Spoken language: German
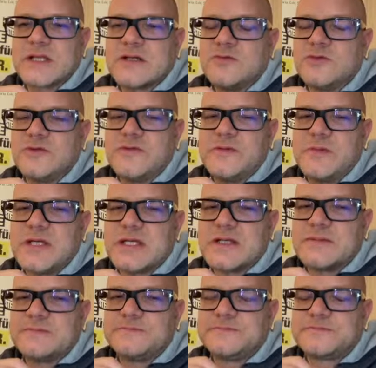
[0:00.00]
gut für
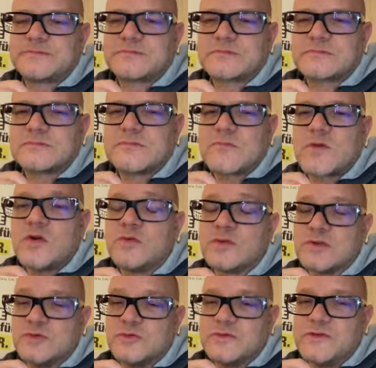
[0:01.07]
mich
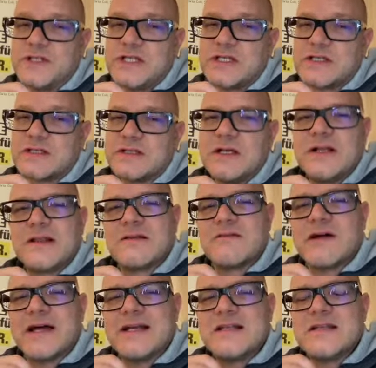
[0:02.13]
und gut für dich,
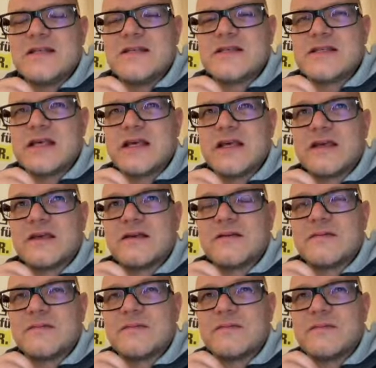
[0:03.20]
weil diese
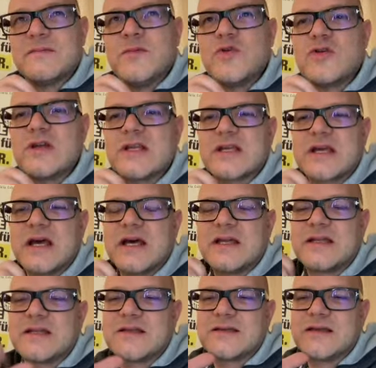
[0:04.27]

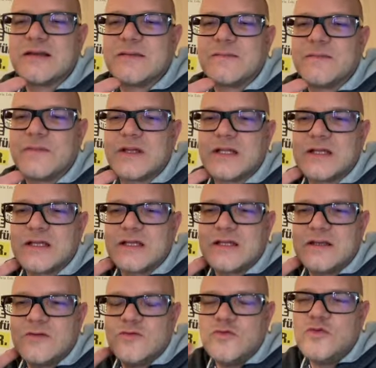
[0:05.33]
Möglichkeit,
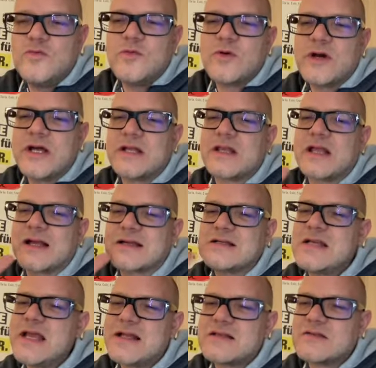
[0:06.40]
die Übungen
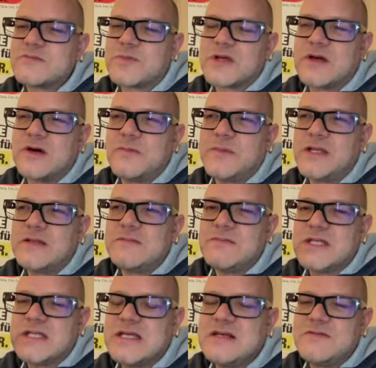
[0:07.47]
erklärt zu bekommen
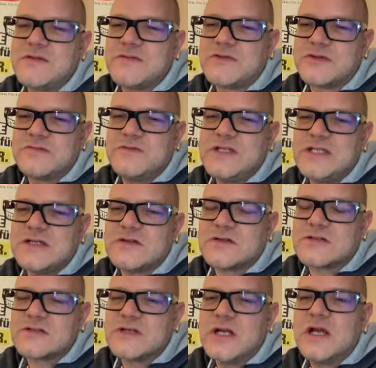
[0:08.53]
mit Hilfe von
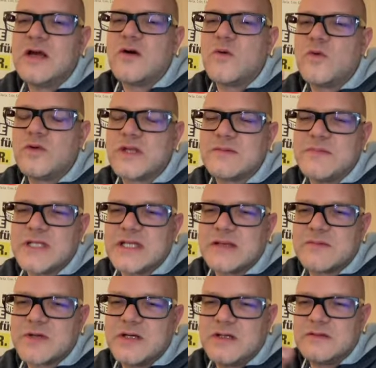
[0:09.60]
Videos oder mit
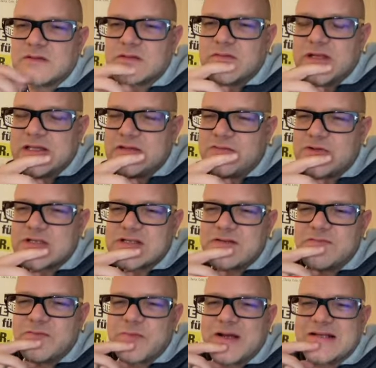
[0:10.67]
dem
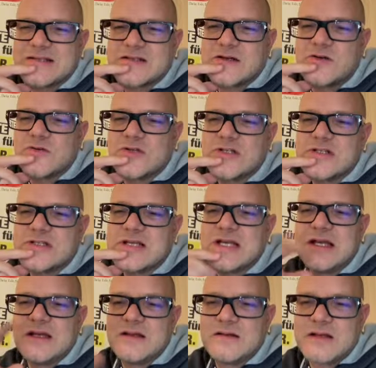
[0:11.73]
24/7 Brass Coaches
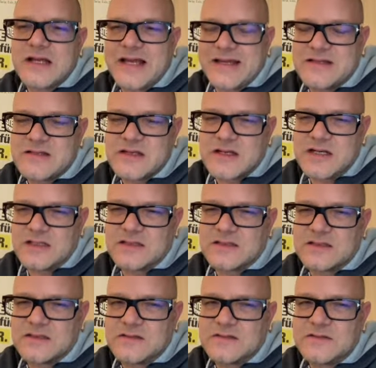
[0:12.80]

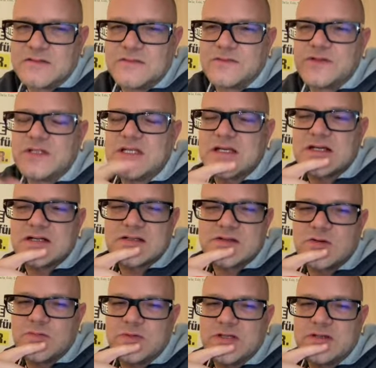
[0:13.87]
einzigartig für dich
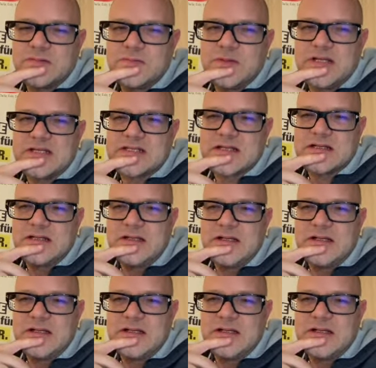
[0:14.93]
als Hobbybläser.